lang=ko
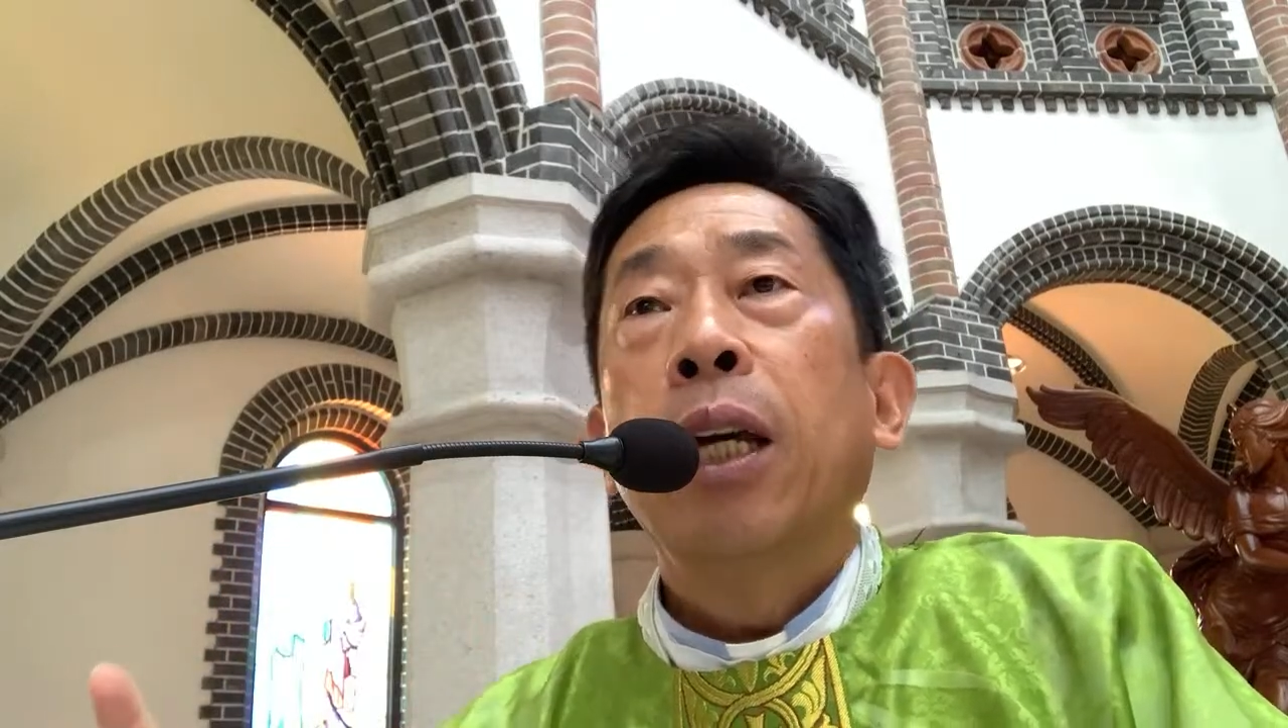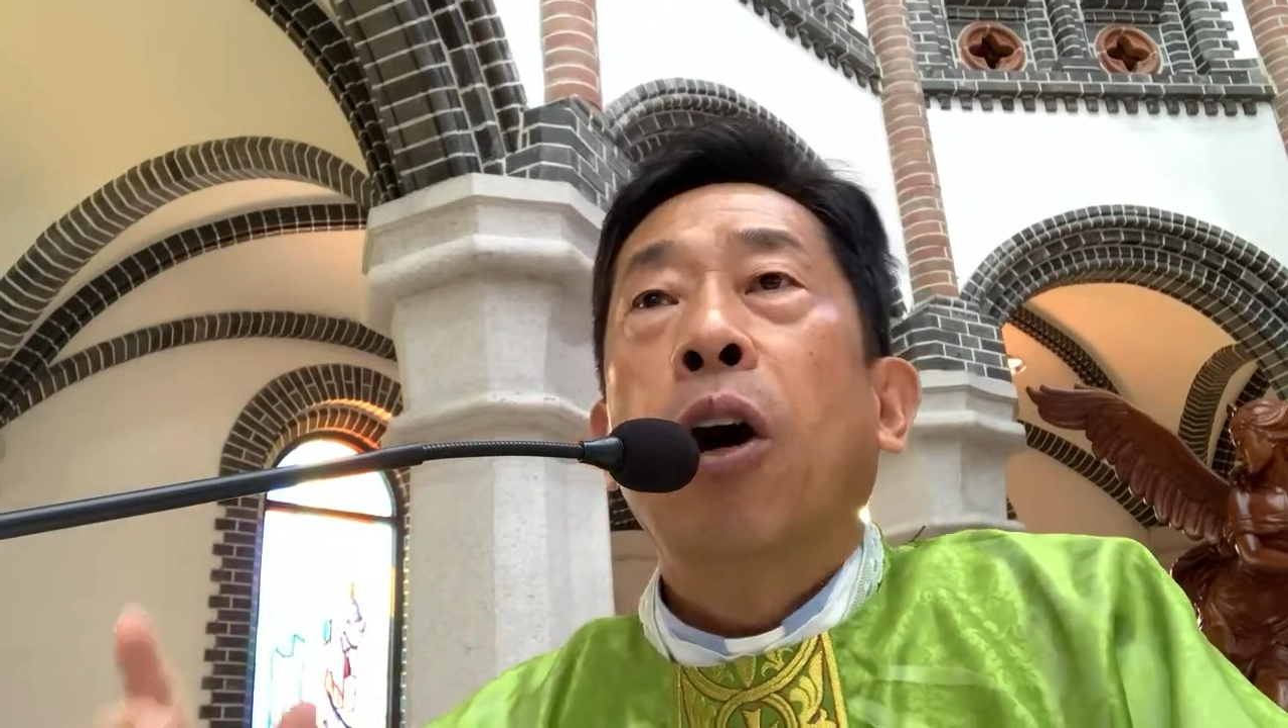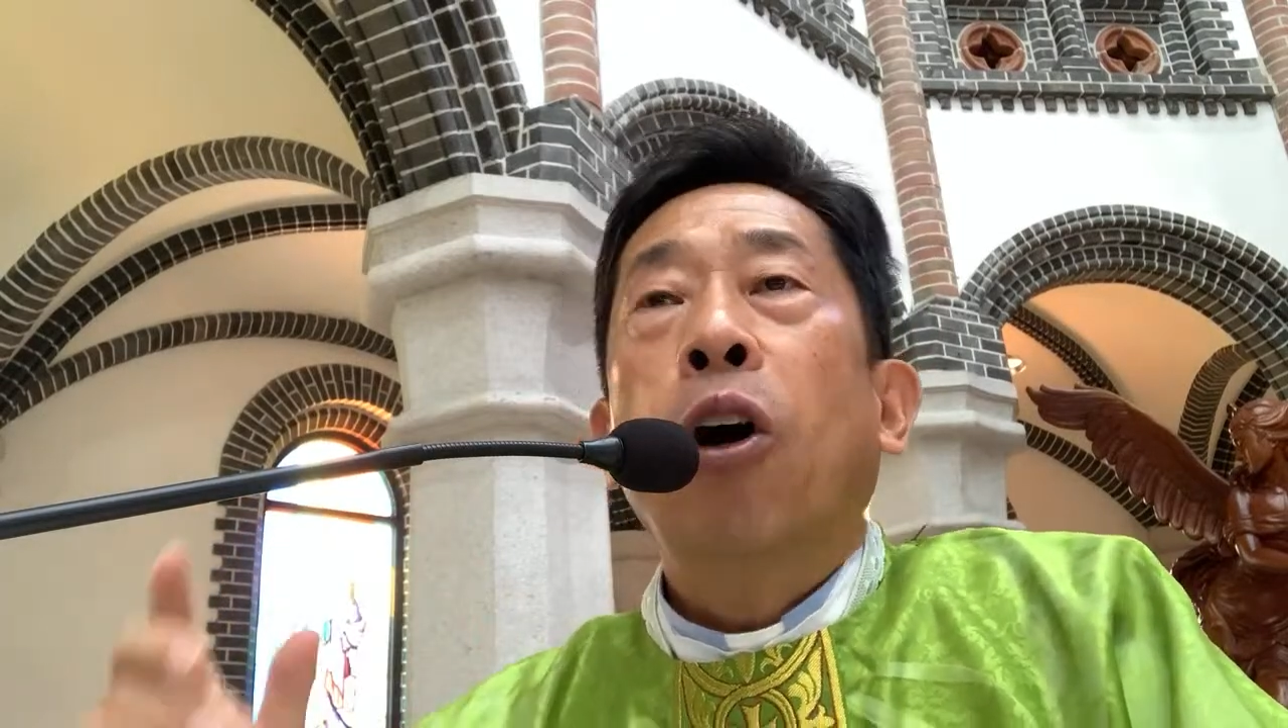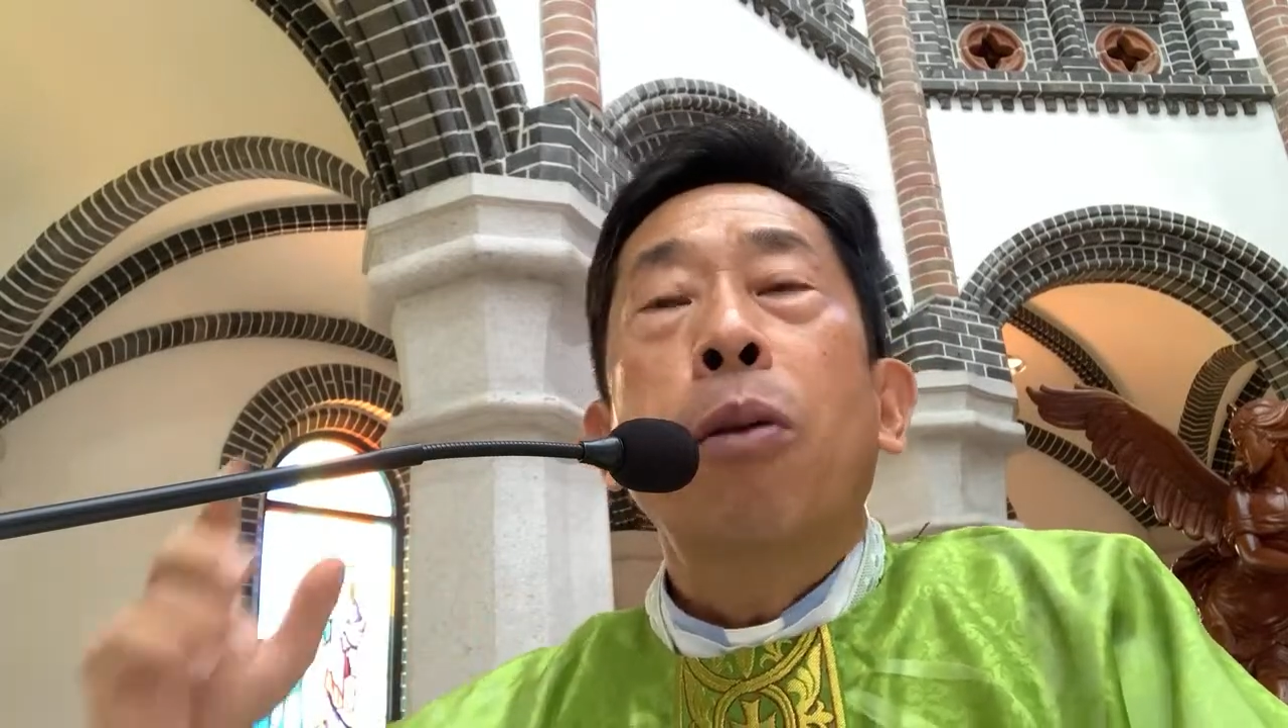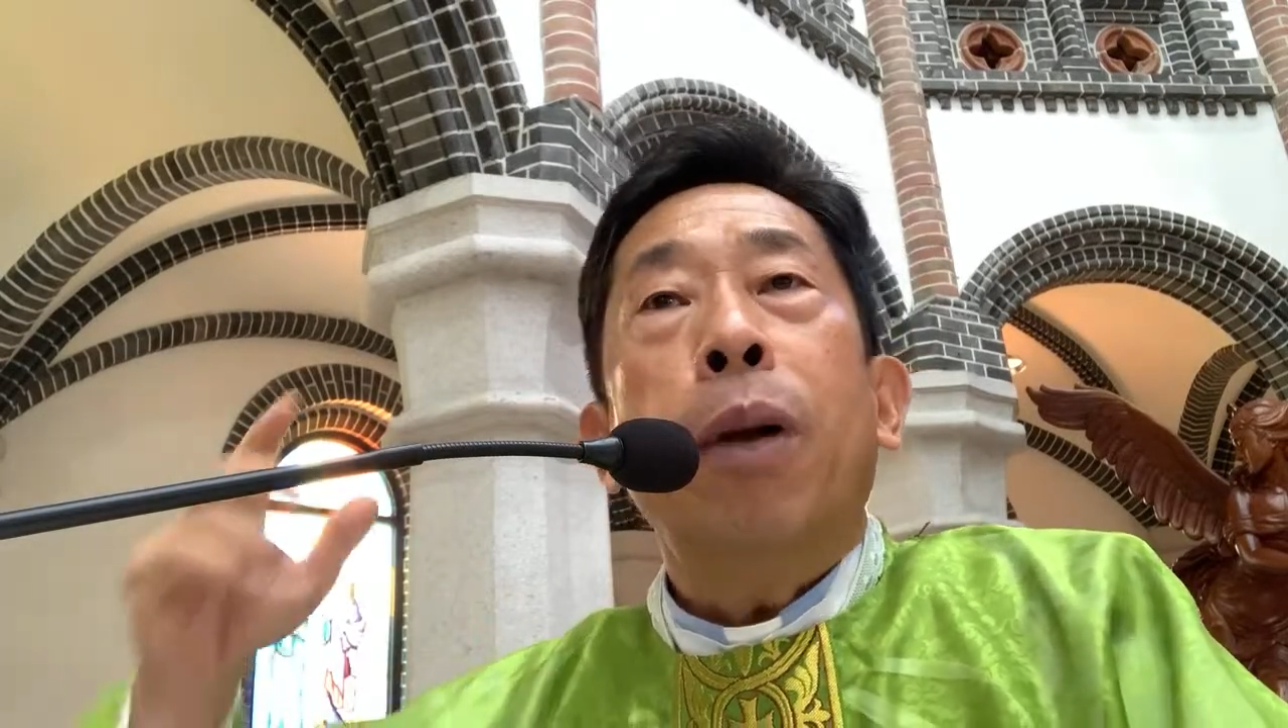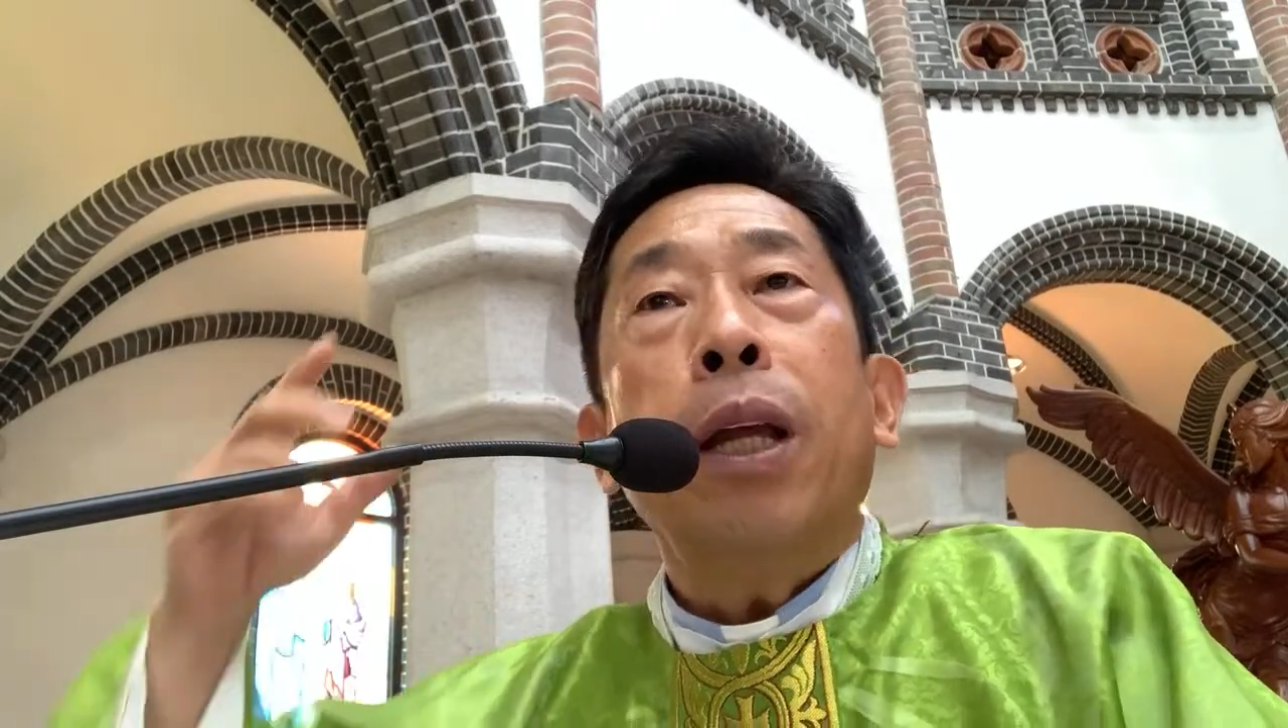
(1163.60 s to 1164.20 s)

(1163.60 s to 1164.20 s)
얼마나